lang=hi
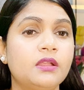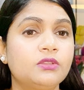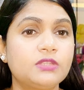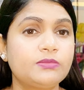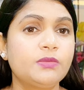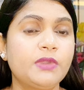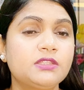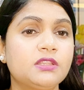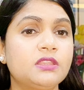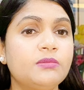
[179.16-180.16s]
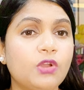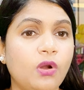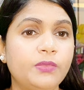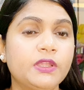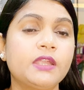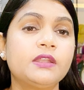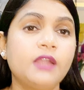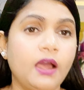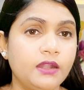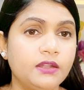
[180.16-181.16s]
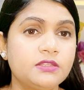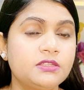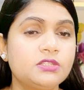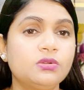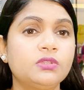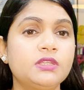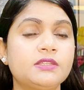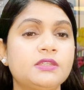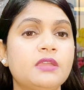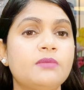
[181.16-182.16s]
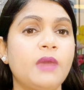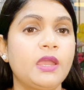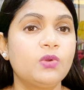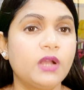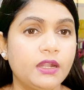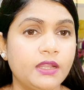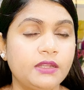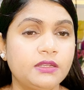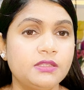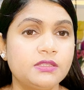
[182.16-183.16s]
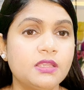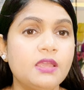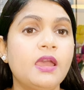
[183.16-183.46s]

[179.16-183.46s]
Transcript: तो सबसे पहले जितनी भी कॉम्प्लिकेटेड हार्ट डिजीज़ होती जैसे कि मायोकार्डाइटिस